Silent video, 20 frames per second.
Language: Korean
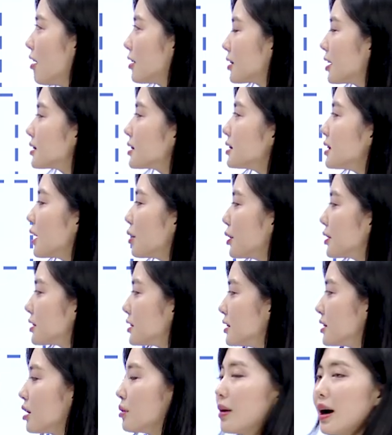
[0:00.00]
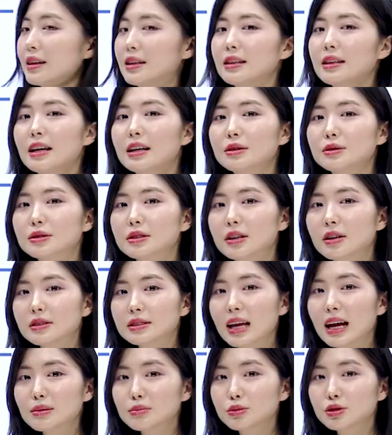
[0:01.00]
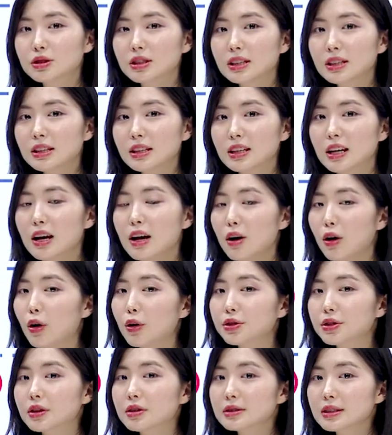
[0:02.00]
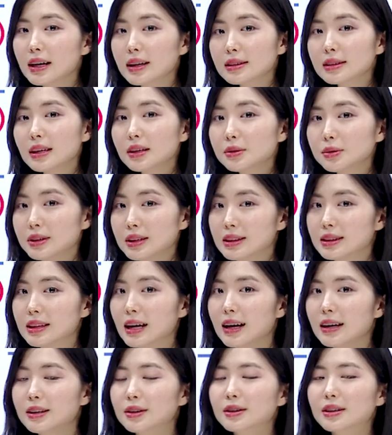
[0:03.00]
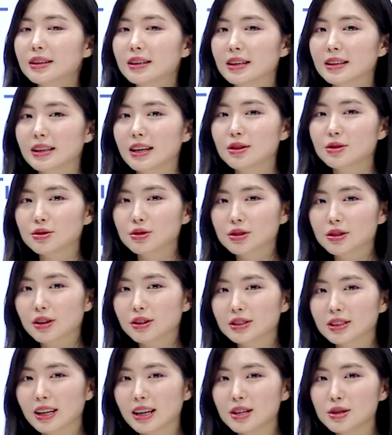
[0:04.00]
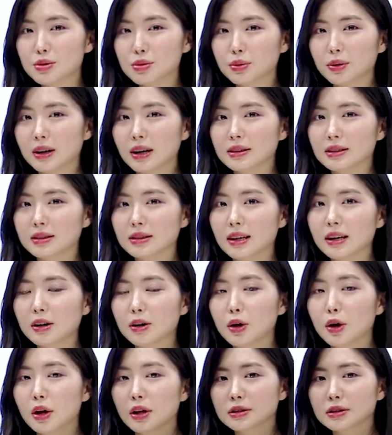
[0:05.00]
대신에 훨씬 더 많이 나오는 건 사물이 어떤 상태로 있다 이렇게 얘기해 주는 거 제일 좋아하는데요.